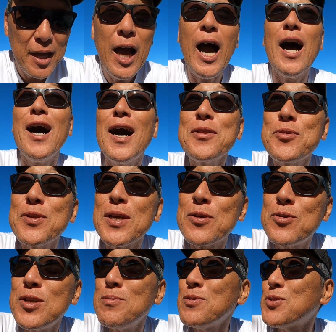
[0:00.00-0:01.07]
ああとね
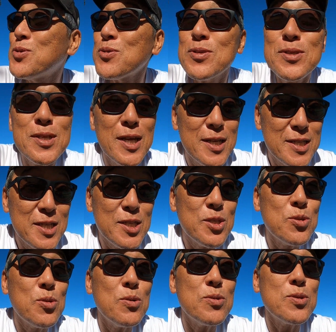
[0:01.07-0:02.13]

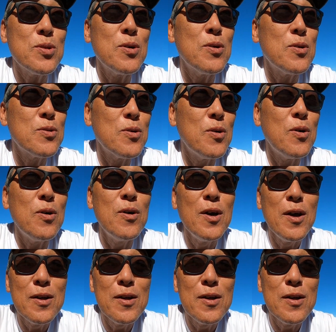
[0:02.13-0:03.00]
クリームチーズトーストの